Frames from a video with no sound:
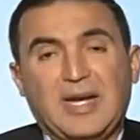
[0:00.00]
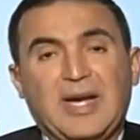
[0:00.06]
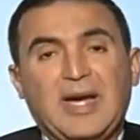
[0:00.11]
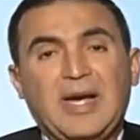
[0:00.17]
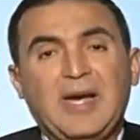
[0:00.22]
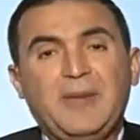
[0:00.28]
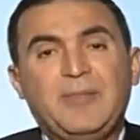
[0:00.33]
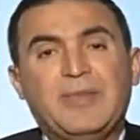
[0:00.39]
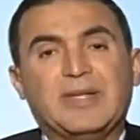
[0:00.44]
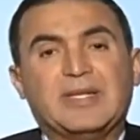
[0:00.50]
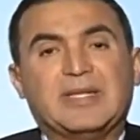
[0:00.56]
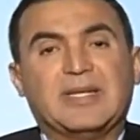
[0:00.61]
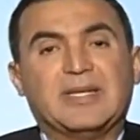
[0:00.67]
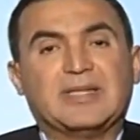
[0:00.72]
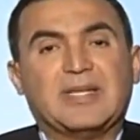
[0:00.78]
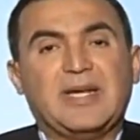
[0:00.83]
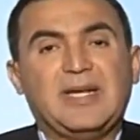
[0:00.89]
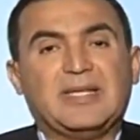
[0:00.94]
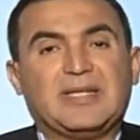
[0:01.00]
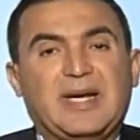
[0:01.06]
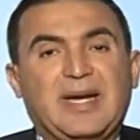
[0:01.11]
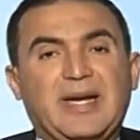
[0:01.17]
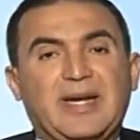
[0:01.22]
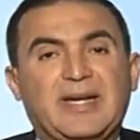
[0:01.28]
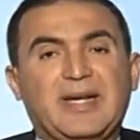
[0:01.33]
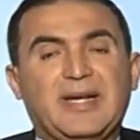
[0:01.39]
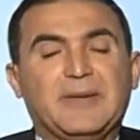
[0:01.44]
أهم ثالث
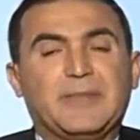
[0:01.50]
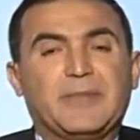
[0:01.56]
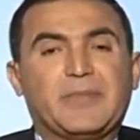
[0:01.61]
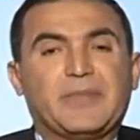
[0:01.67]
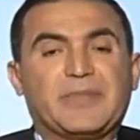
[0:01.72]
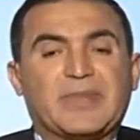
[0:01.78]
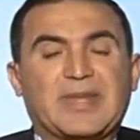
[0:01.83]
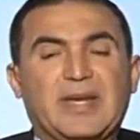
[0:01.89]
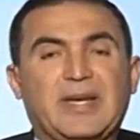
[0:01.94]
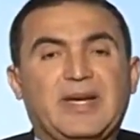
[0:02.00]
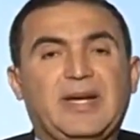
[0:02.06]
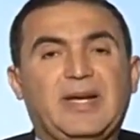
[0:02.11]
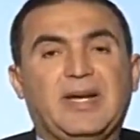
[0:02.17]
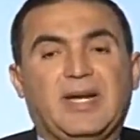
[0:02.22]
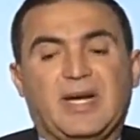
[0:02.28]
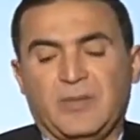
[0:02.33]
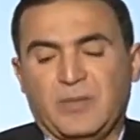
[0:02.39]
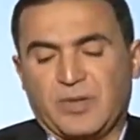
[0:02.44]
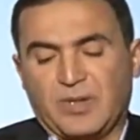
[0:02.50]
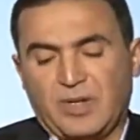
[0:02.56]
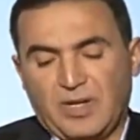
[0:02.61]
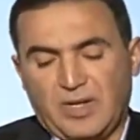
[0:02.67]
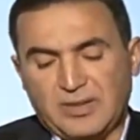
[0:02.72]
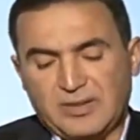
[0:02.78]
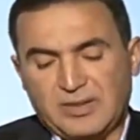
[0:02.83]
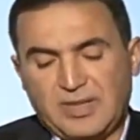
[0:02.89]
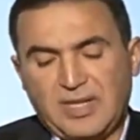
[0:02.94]
حاجة
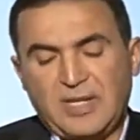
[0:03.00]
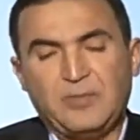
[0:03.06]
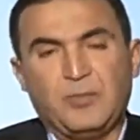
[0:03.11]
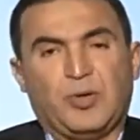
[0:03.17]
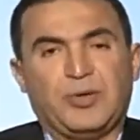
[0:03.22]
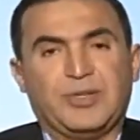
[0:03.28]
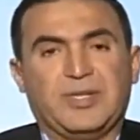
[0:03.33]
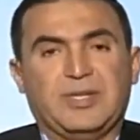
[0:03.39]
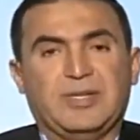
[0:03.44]
الأمراض المعدية